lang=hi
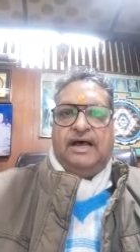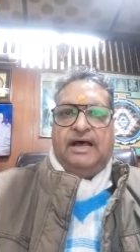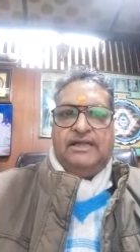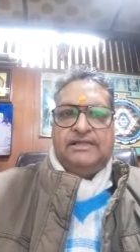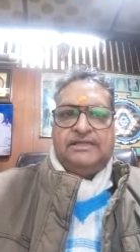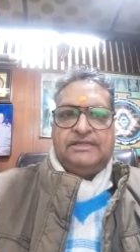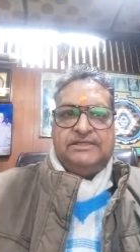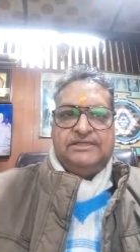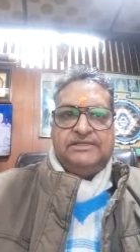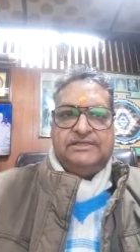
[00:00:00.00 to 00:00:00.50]

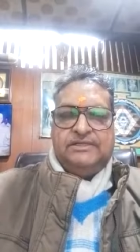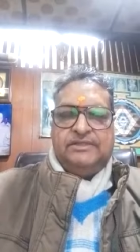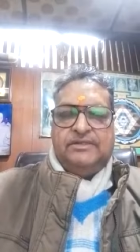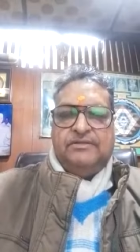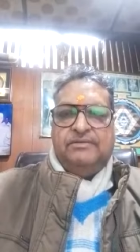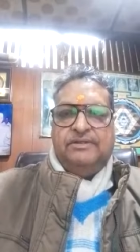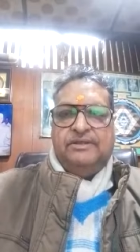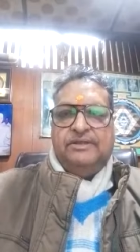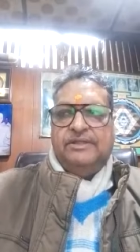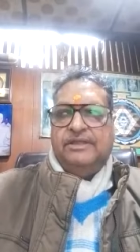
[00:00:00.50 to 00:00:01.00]
आज की
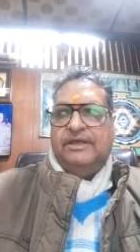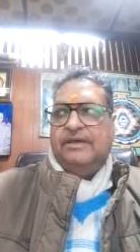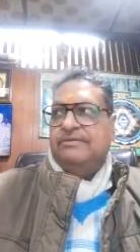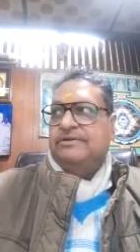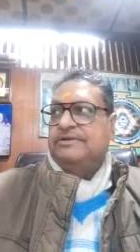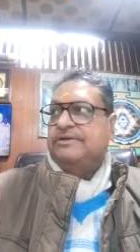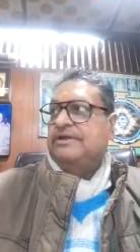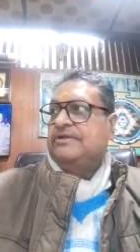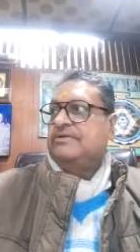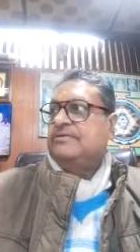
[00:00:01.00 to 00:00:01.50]
स्थिति में यदि आप
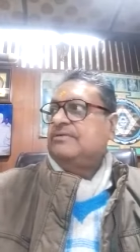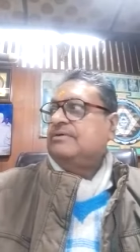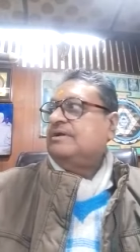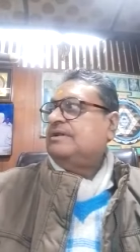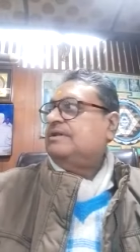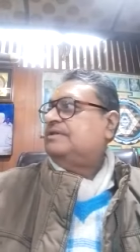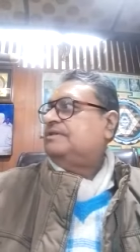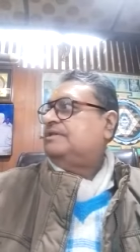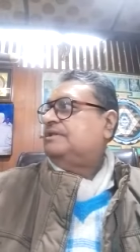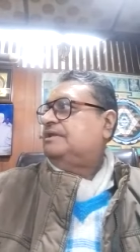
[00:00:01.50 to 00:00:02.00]
इस शेयर को
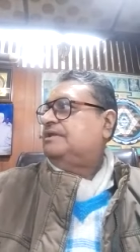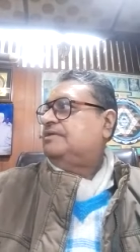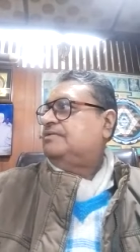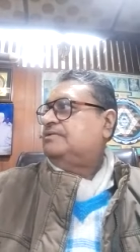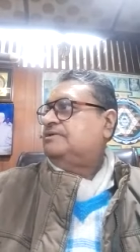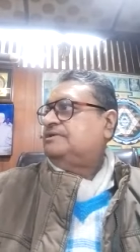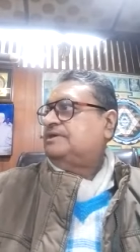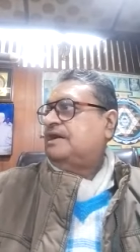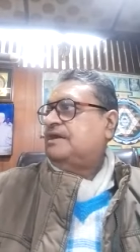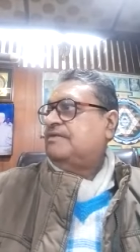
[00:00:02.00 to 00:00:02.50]
ख़रीदते हैं
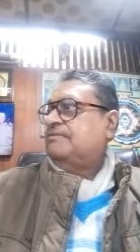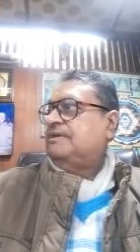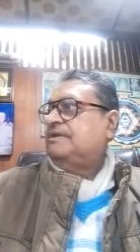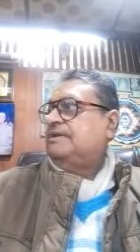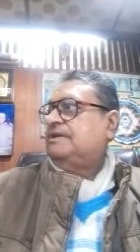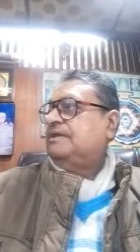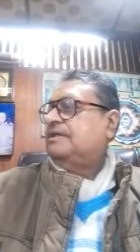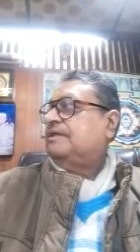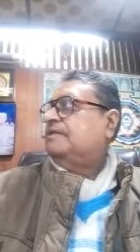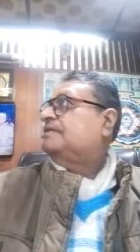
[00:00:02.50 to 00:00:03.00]
तो चार महीने के